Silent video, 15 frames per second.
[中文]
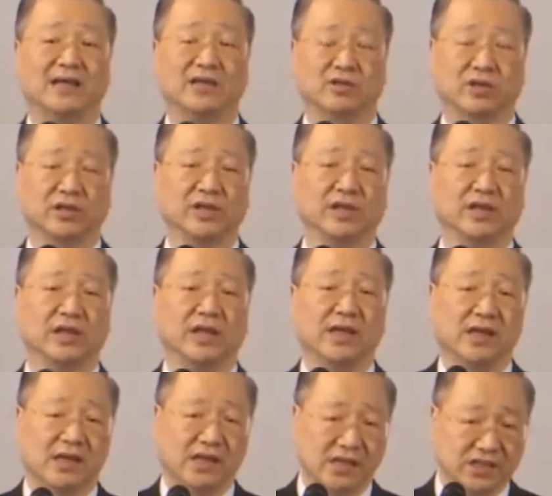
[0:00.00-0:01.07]
所以
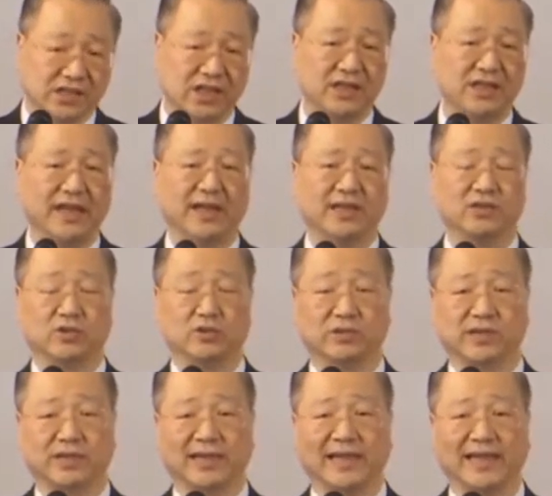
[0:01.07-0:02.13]
新年总
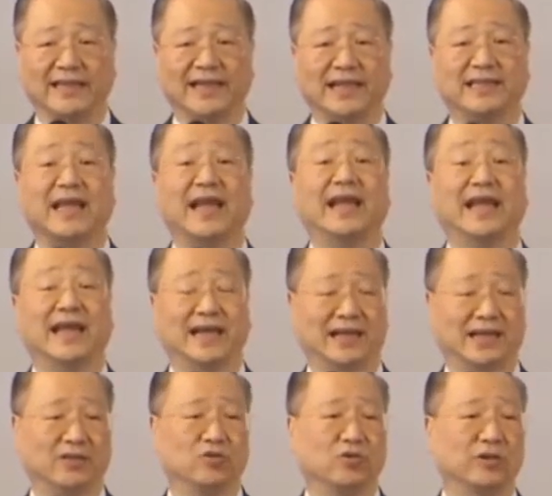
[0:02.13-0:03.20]
是给人家带来
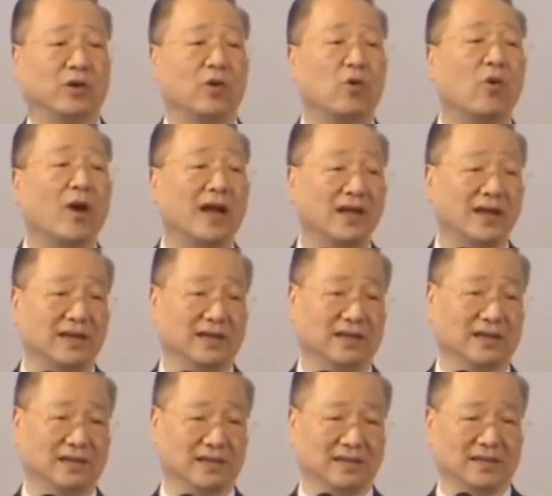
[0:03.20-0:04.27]
很多的欢乐。